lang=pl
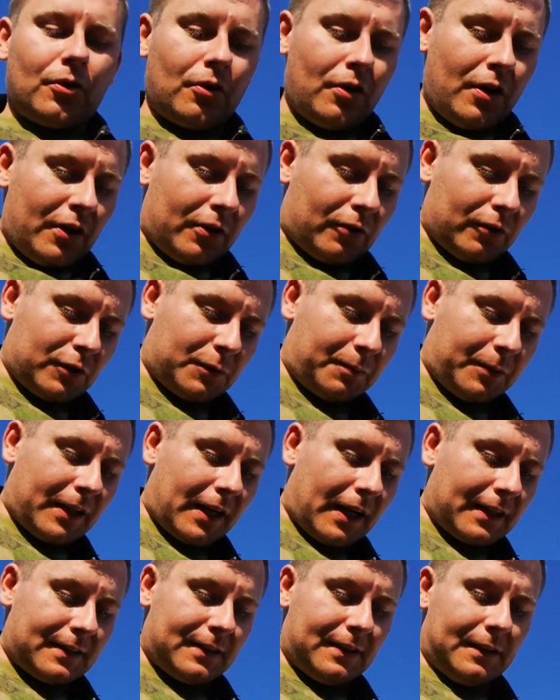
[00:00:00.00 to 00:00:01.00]
do
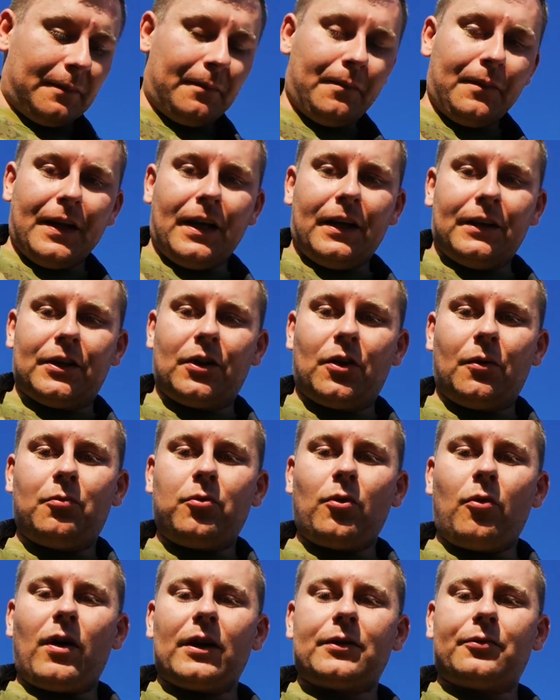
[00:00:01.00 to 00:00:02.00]
konspiracji. Jego
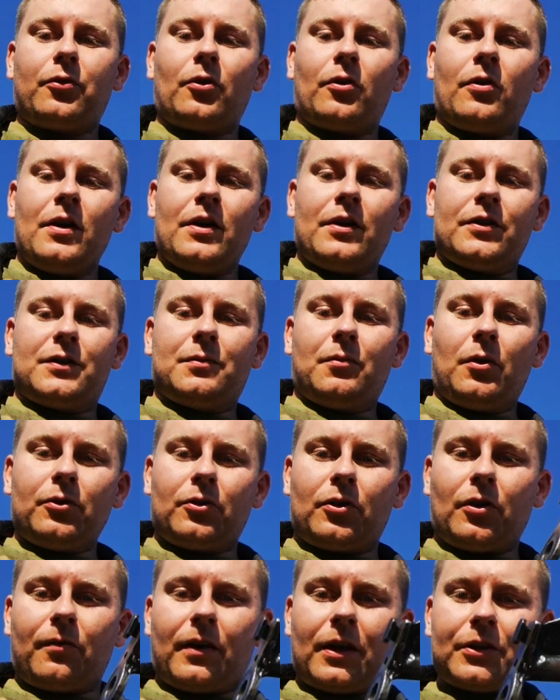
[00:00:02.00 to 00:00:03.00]
było łatwo
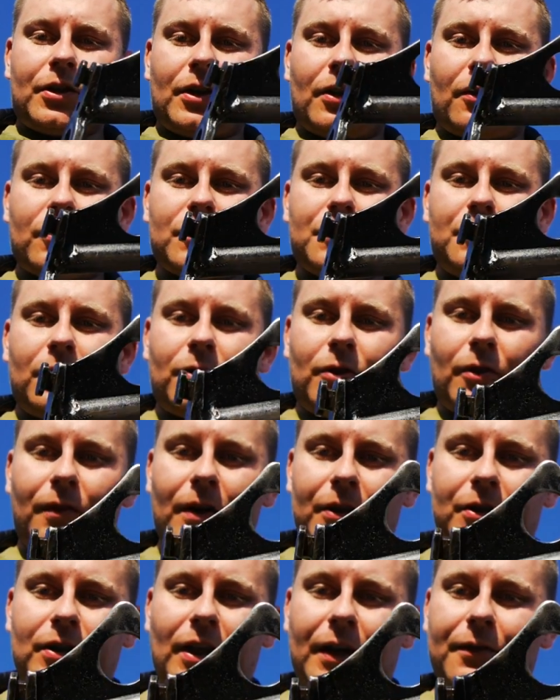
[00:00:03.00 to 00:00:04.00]
zmontować,
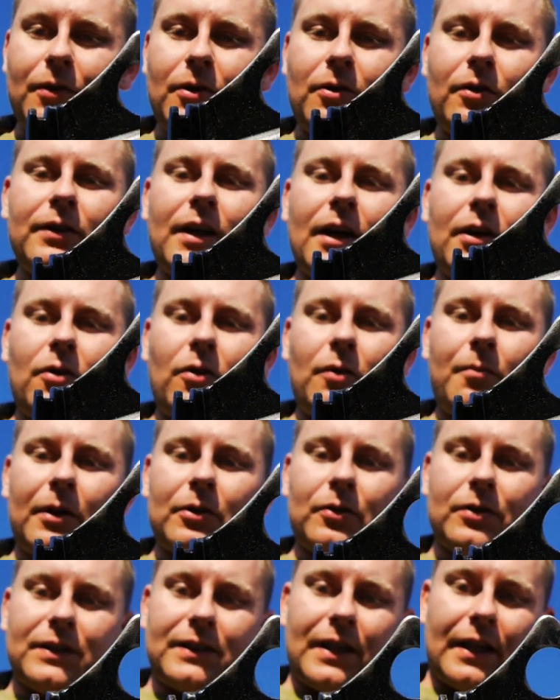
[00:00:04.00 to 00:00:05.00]
rozmontować. Tak wygląda kolba
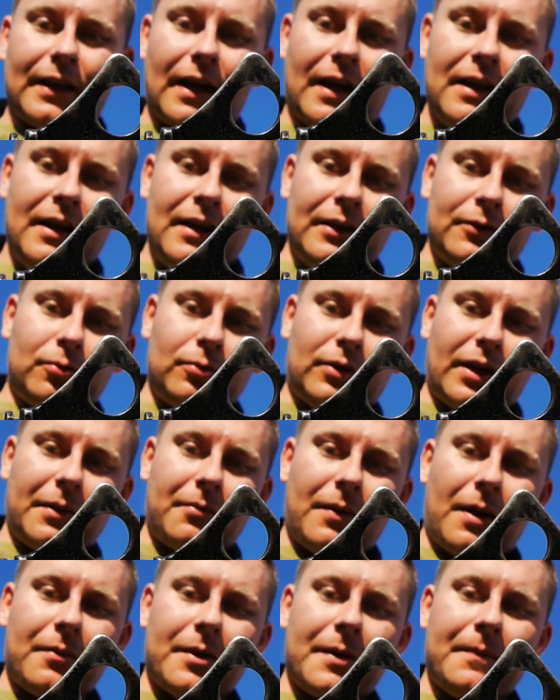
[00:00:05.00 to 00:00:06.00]
do Stena. Tutaj
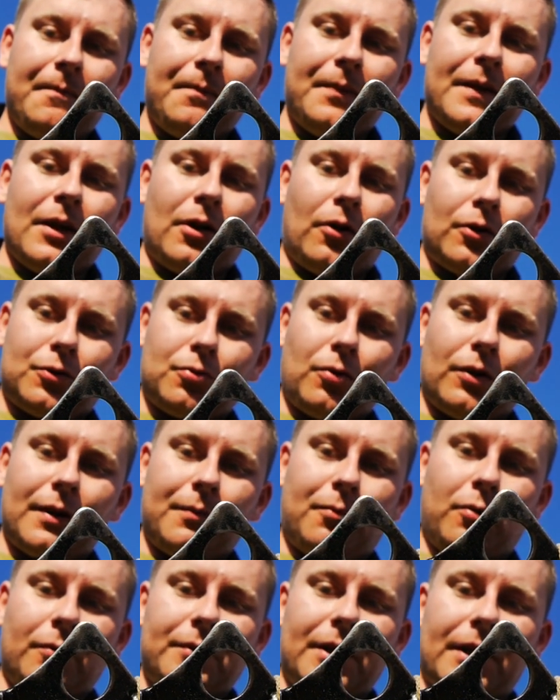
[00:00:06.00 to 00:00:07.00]
mamy
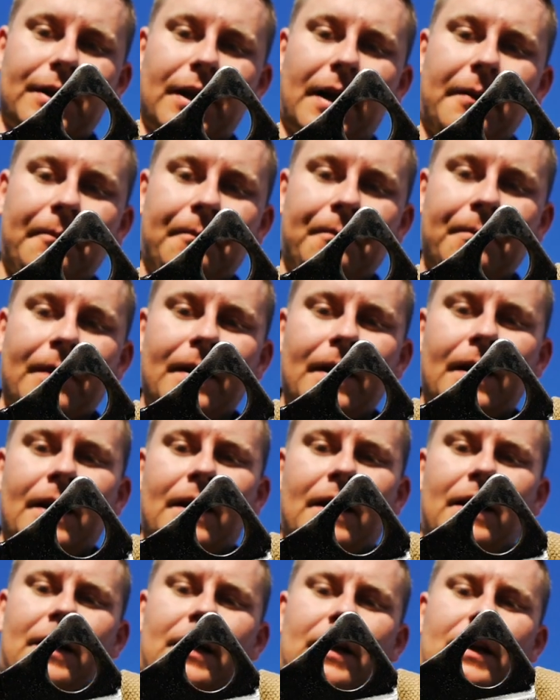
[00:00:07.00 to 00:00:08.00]
osłonę płomienia.
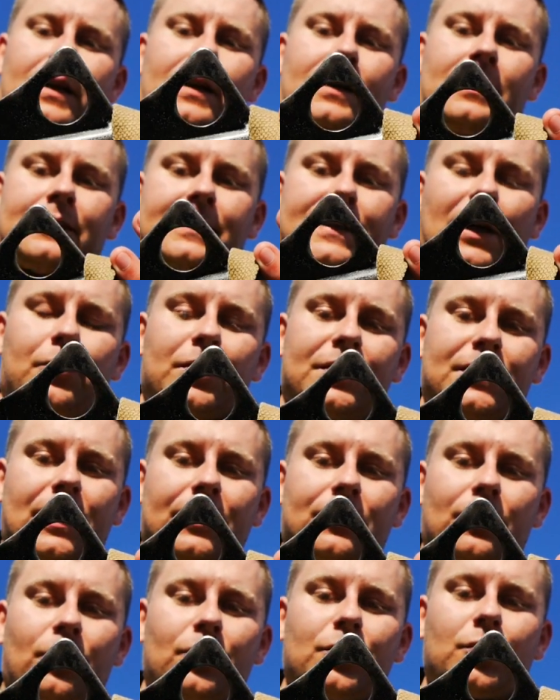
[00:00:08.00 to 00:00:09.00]
Cały
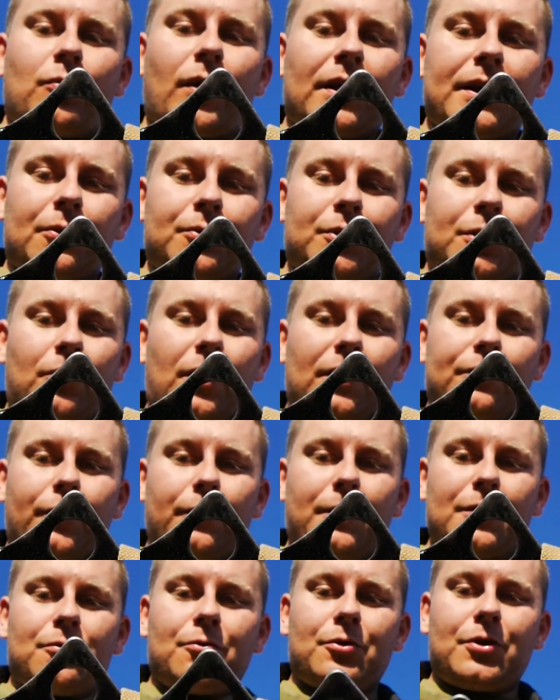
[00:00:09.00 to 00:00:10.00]
sten rozkładał się
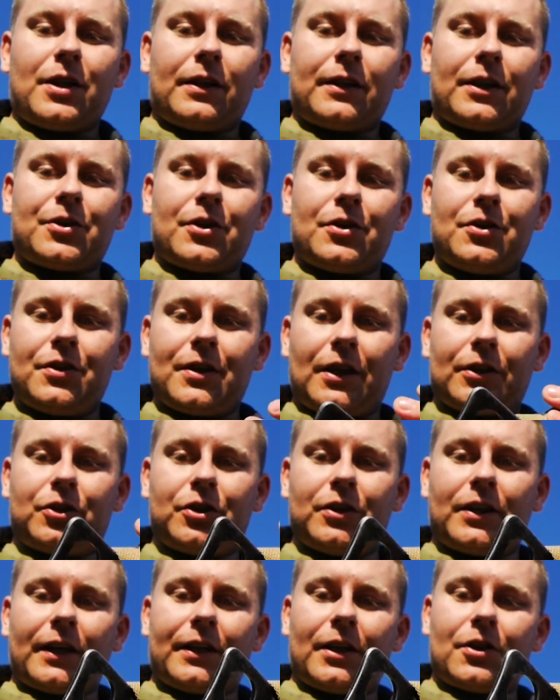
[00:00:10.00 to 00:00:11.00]
łatwo bez użycia narzędzi na
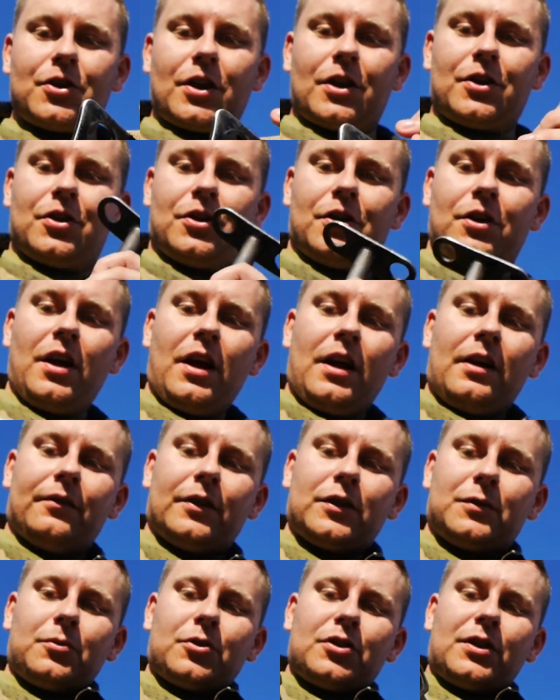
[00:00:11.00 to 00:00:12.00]
trzy takie części,
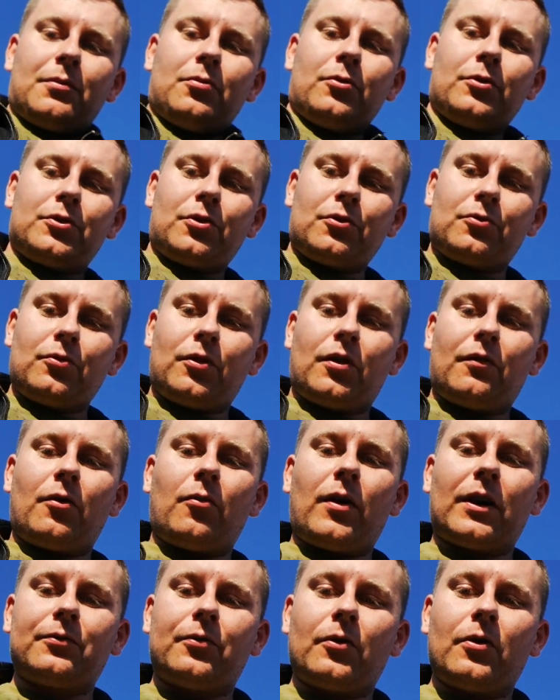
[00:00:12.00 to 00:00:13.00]
więc można było stosunkowo
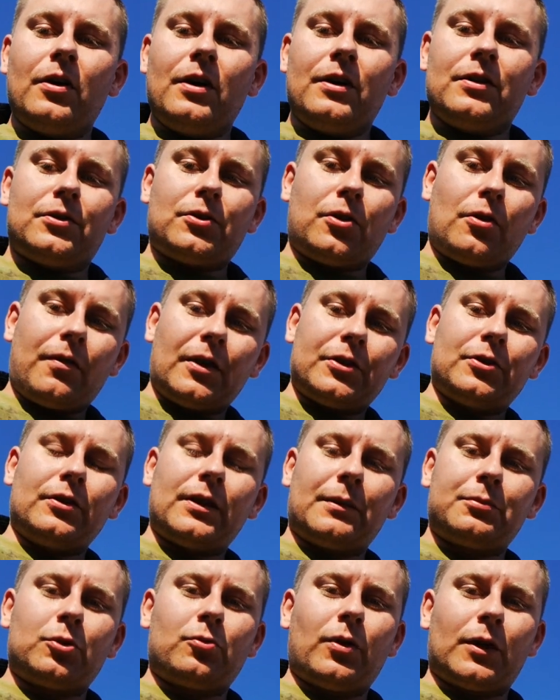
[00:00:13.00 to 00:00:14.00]
łatwo schować go
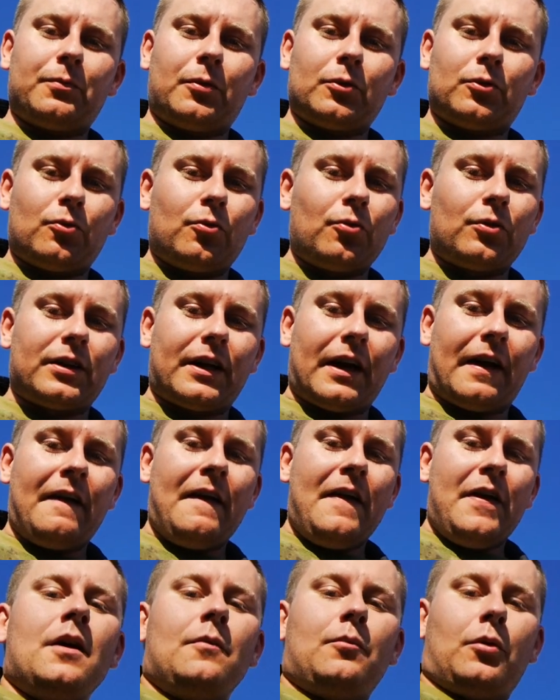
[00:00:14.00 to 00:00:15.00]
na przykład pod kurtkę.
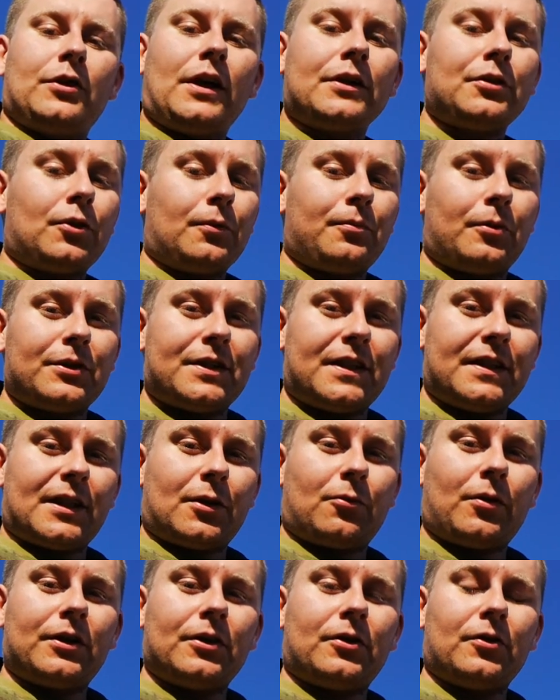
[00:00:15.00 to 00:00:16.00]
Ponadto polskie
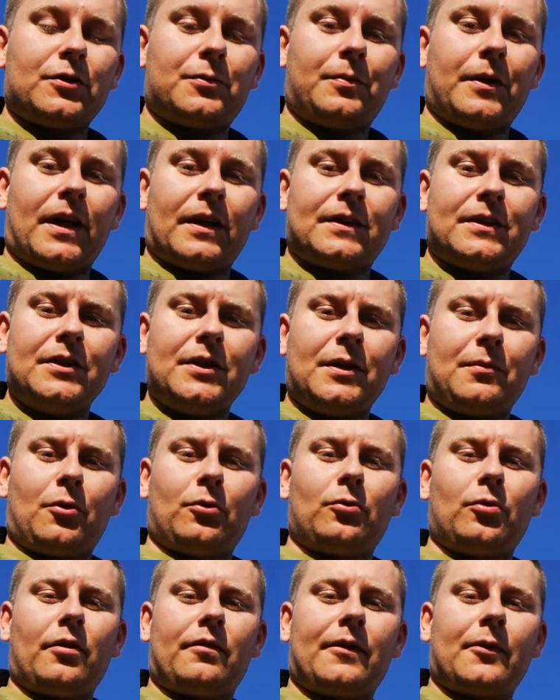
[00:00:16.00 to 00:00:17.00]
zakłady konspiracyjne
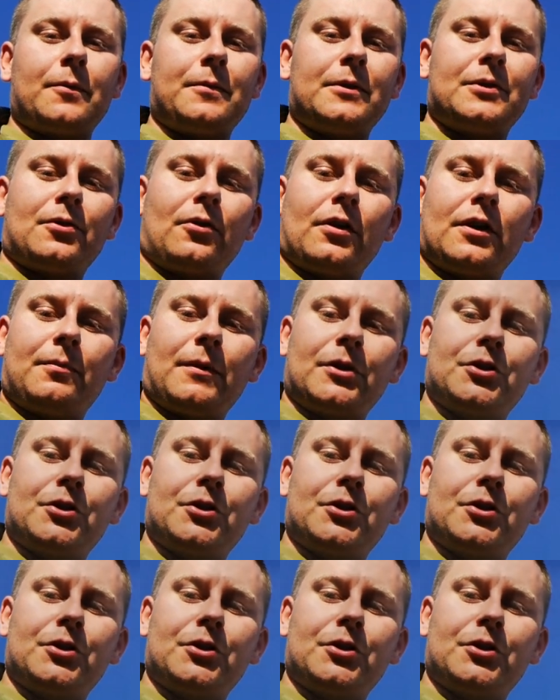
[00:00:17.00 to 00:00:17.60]
produkowały pistolet